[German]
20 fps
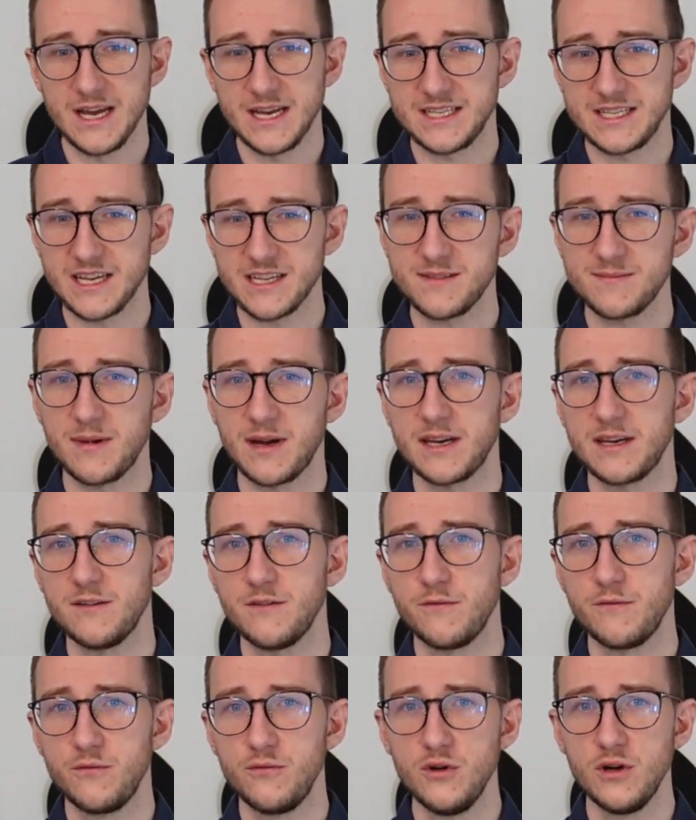dass man
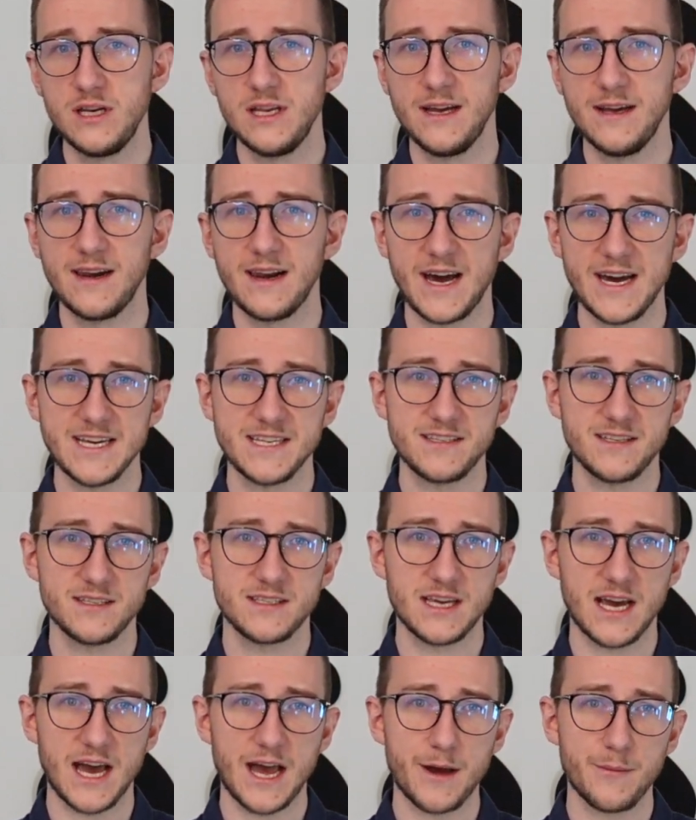für die
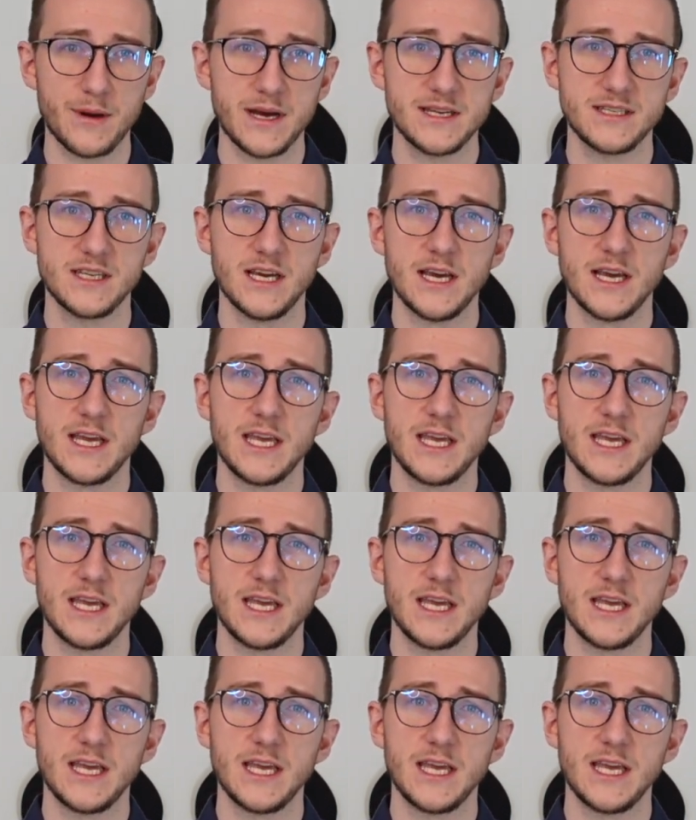geleistete Arbeit